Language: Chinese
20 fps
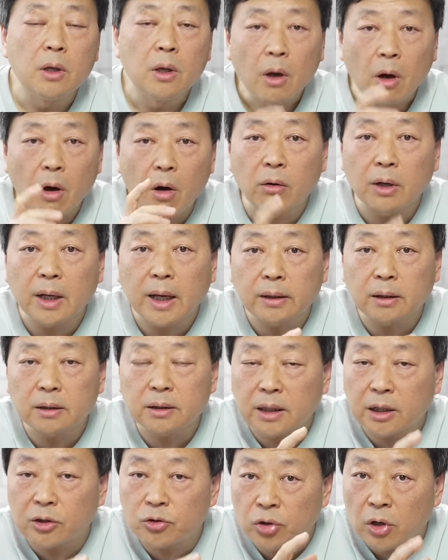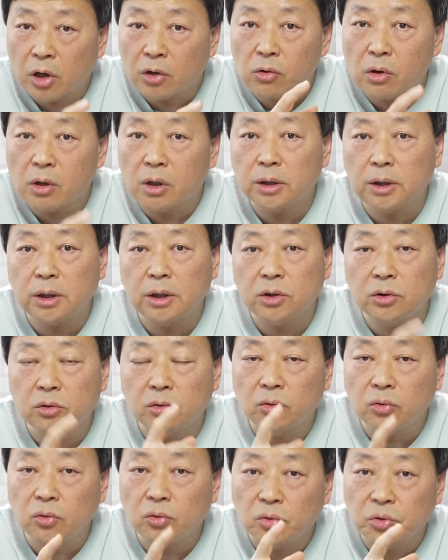后来呢，他在全国各地一
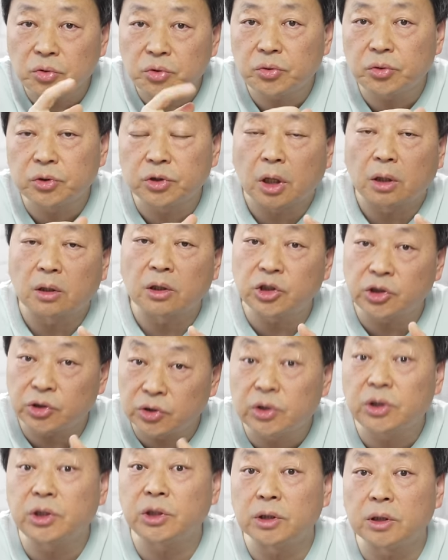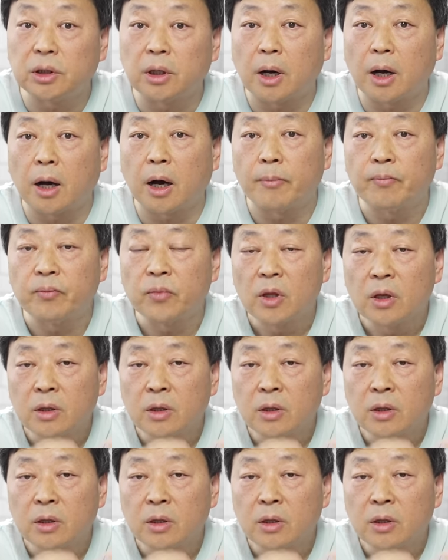共陆陆续续找了十几个啊，